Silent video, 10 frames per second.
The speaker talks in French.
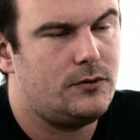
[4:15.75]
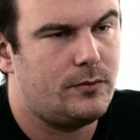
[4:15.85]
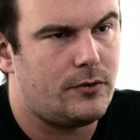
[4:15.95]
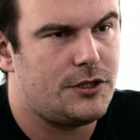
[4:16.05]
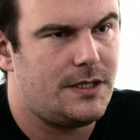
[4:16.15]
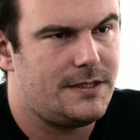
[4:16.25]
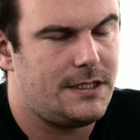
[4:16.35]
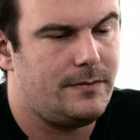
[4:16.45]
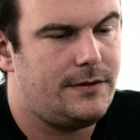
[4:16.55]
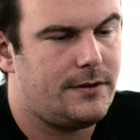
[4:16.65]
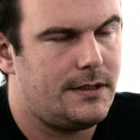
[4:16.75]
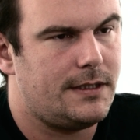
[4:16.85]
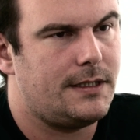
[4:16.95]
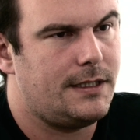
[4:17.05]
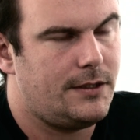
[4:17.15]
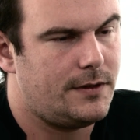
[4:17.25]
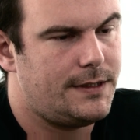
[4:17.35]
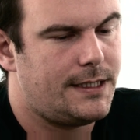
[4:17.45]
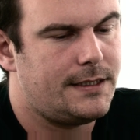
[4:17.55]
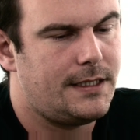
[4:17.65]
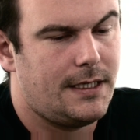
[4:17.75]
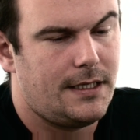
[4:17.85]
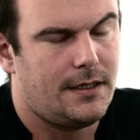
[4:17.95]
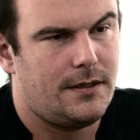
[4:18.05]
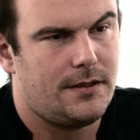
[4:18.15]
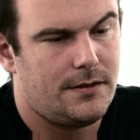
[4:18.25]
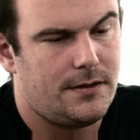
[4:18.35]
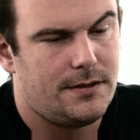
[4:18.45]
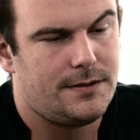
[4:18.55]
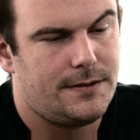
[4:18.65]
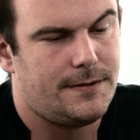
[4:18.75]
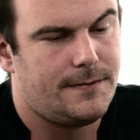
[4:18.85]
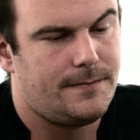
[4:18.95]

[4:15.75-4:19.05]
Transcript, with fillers: deux projets, Mythic Battle et Conan, euh,